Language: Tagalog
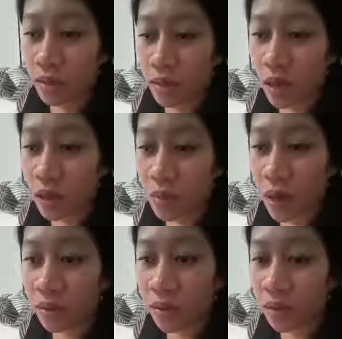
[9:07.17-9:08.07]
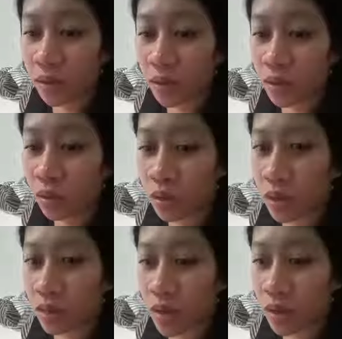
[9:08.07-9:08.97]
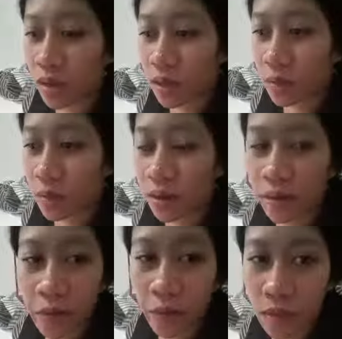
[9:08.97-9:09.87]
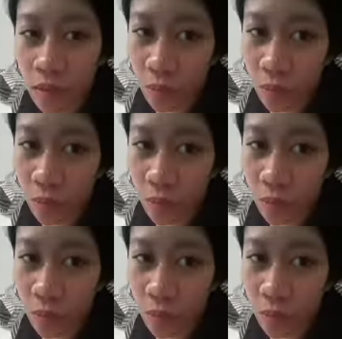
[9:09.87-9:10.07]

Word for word: nakaka-bothered, hindi yung lagi kang magre-request na